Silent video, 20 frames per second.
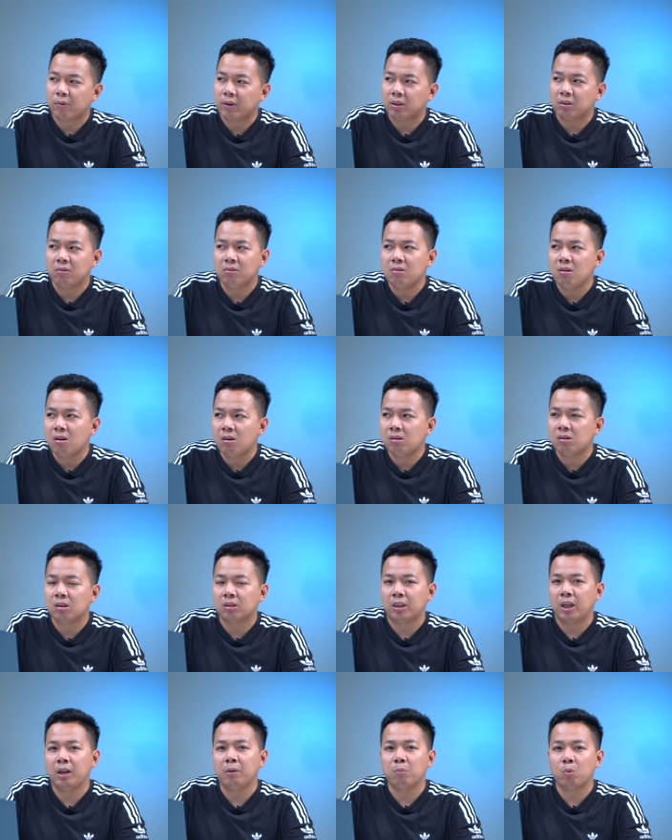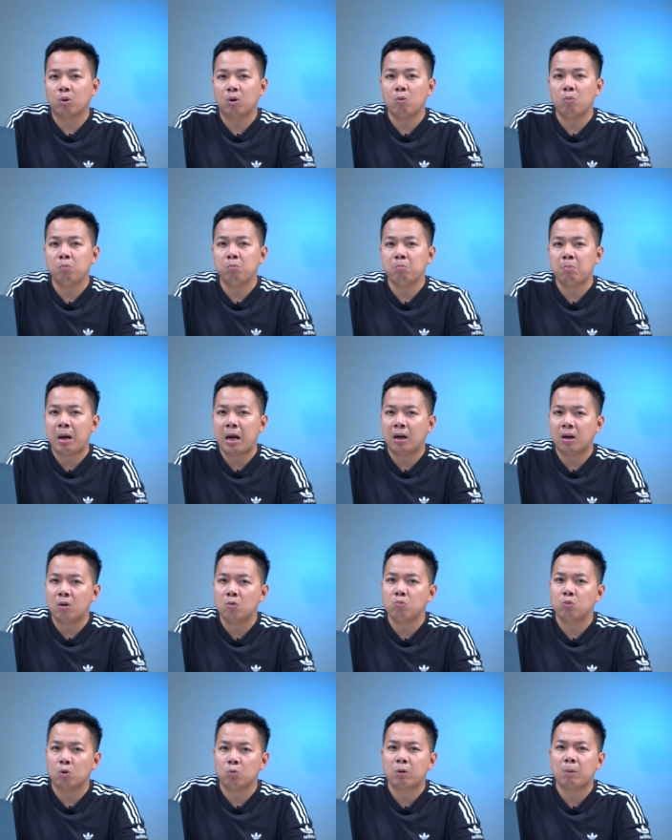phải tương đương GTX 1030,
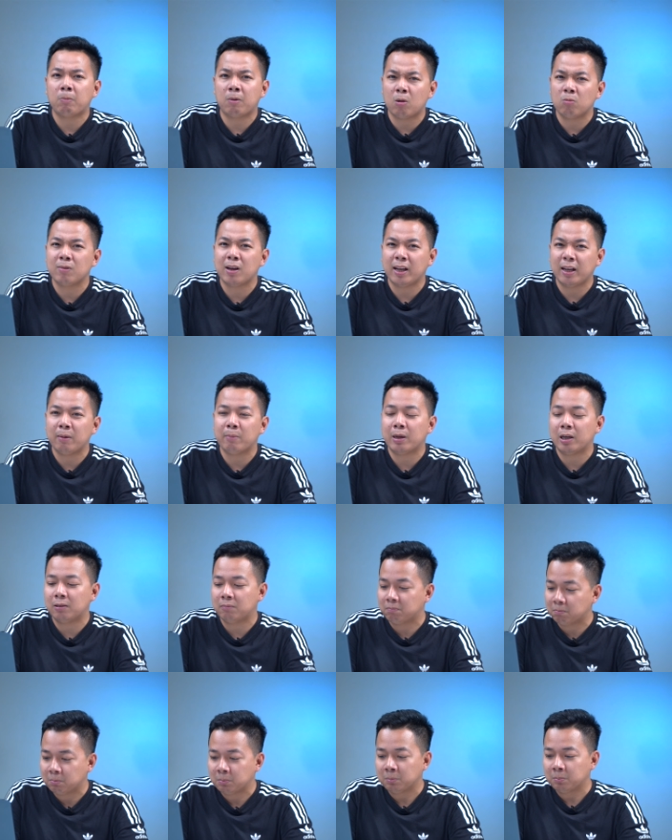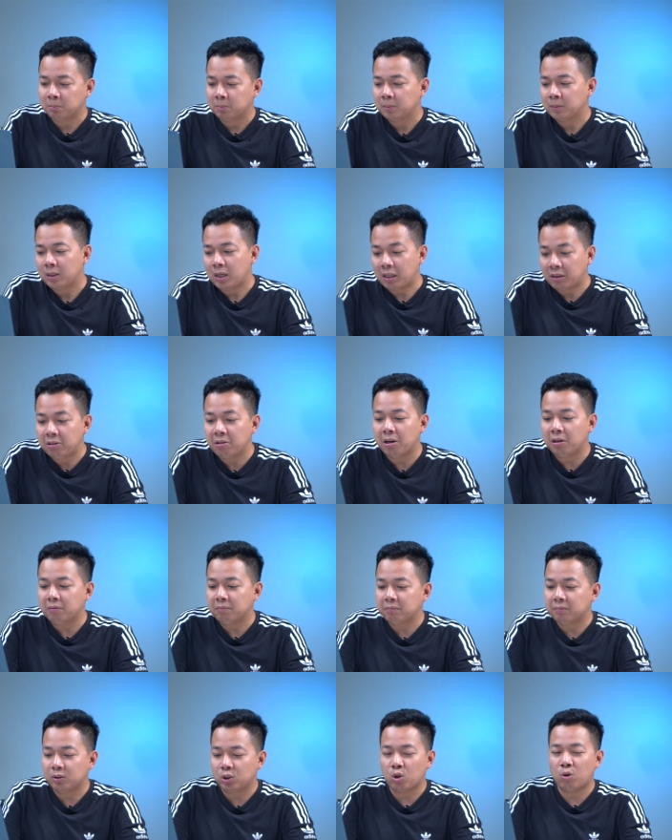1050 đấy anh em ạ. Ấn tượng
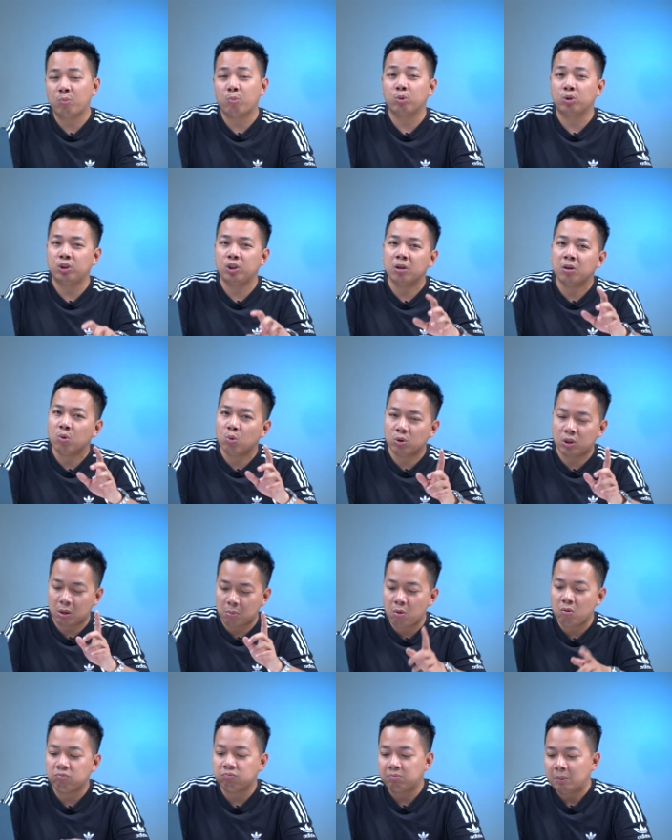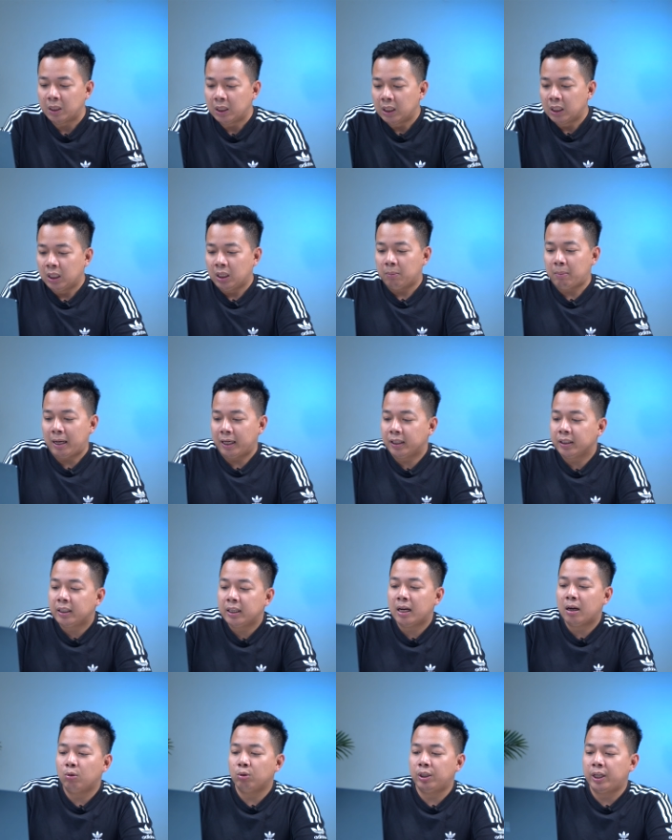cho một chiếc Ultrabook. Bản
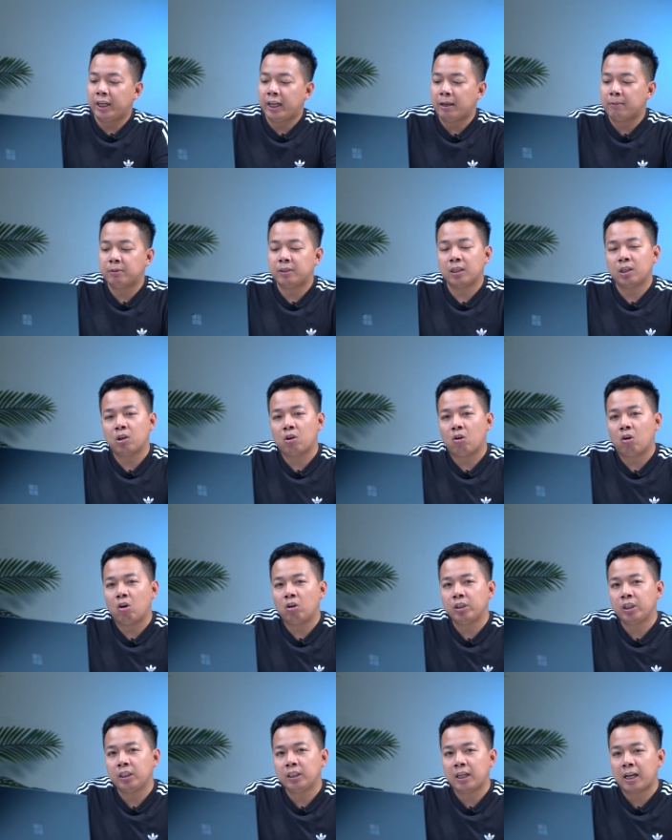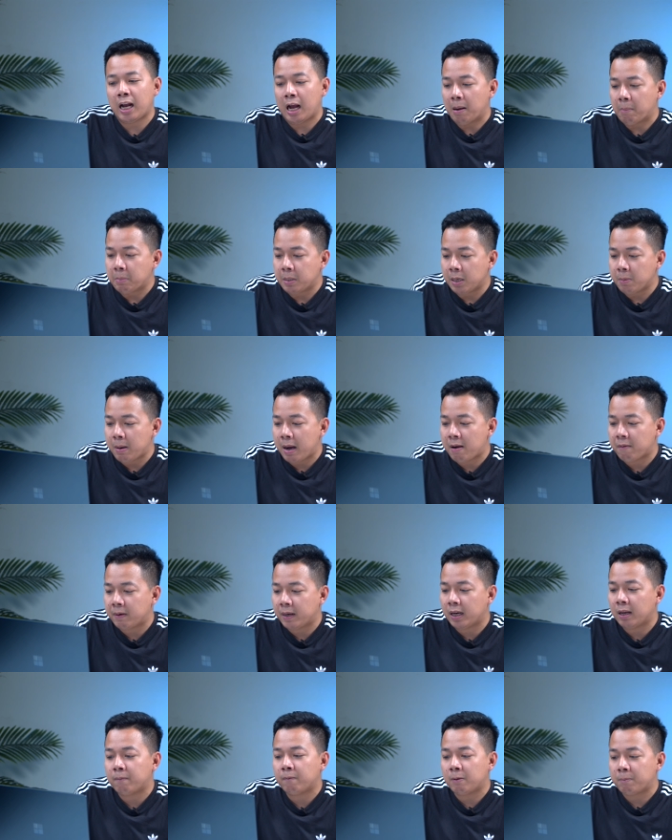Intel thì anh em sẽ có trên cả
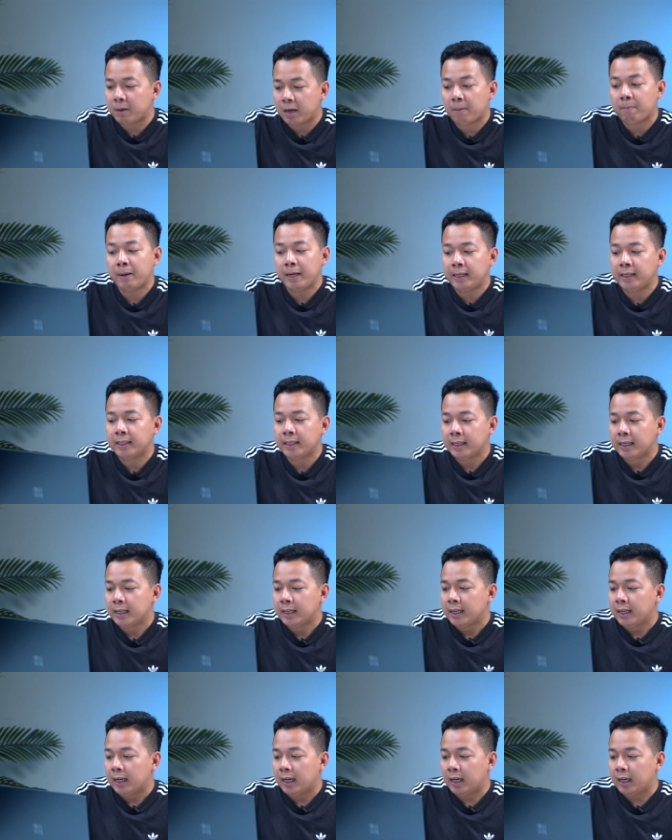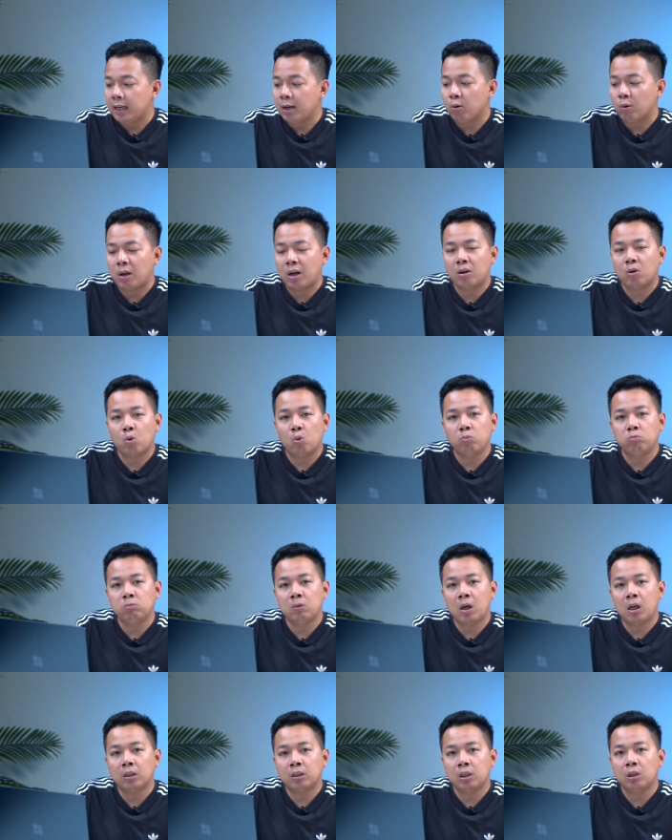13,5 và 15 inch à, hiệu năng cũng
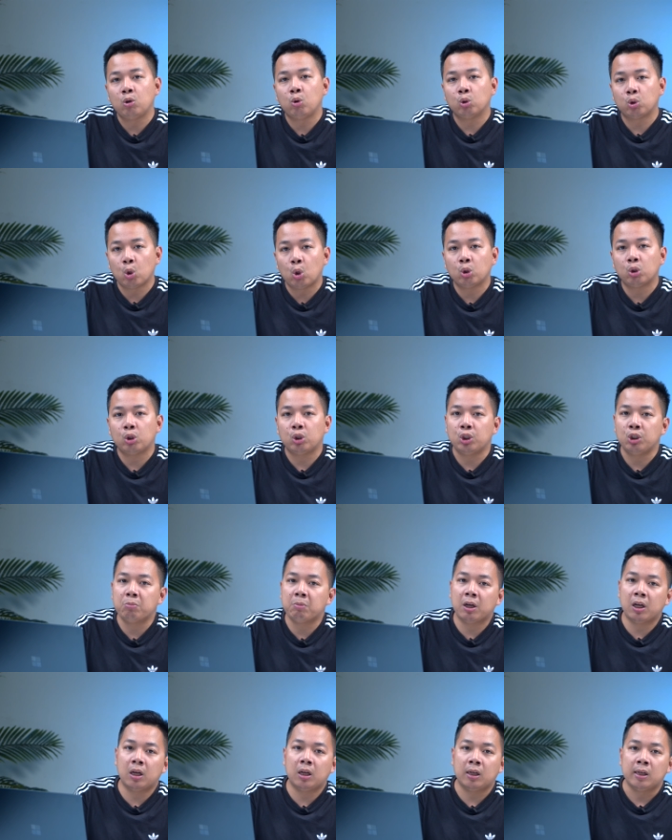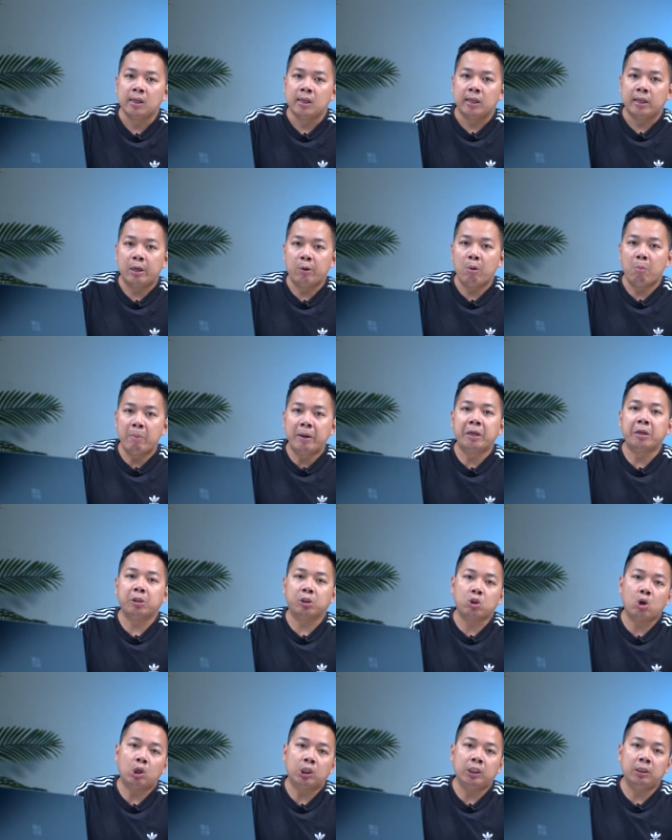à, tương đối tốt nhưng mà nếu mà mình lựa
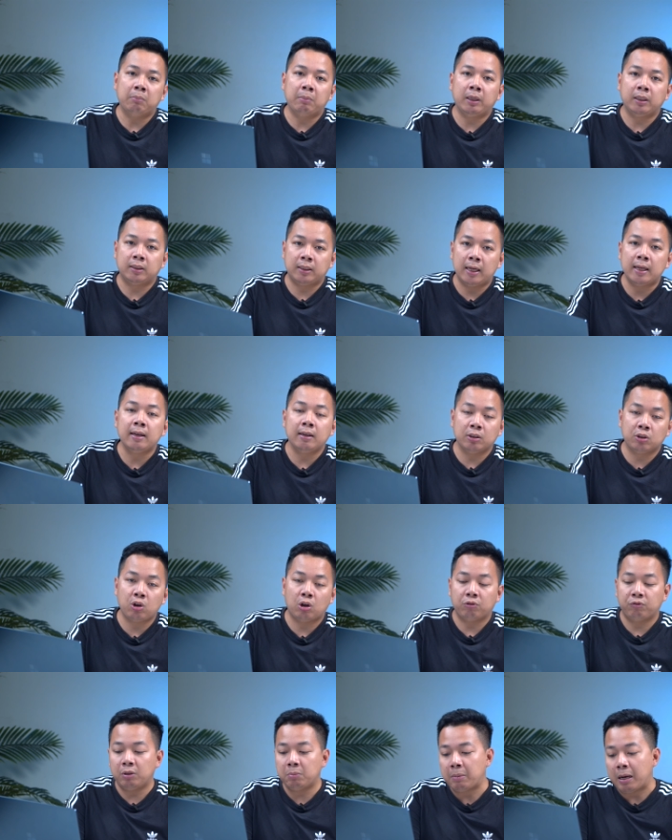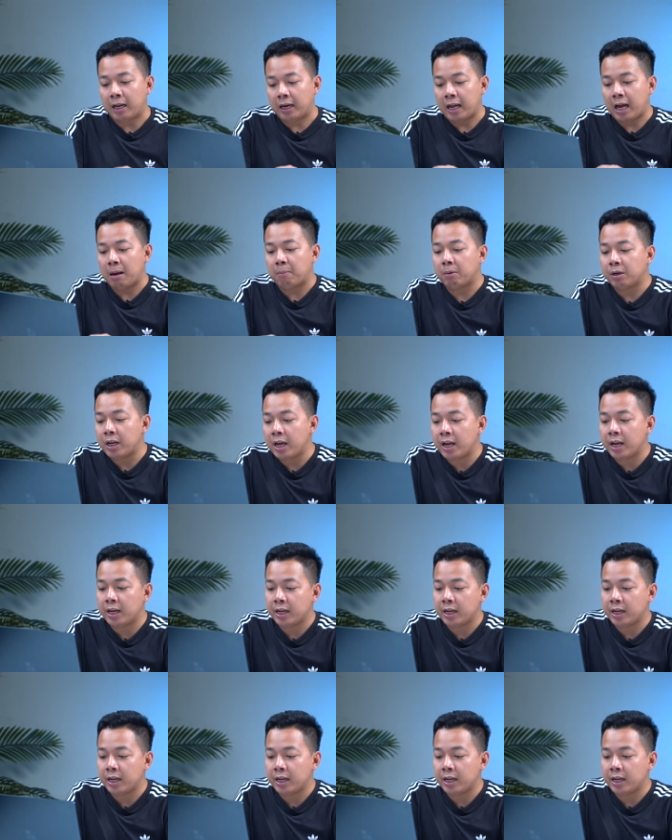chọn ấy mình sẽ lựa chọn phiên bản AMD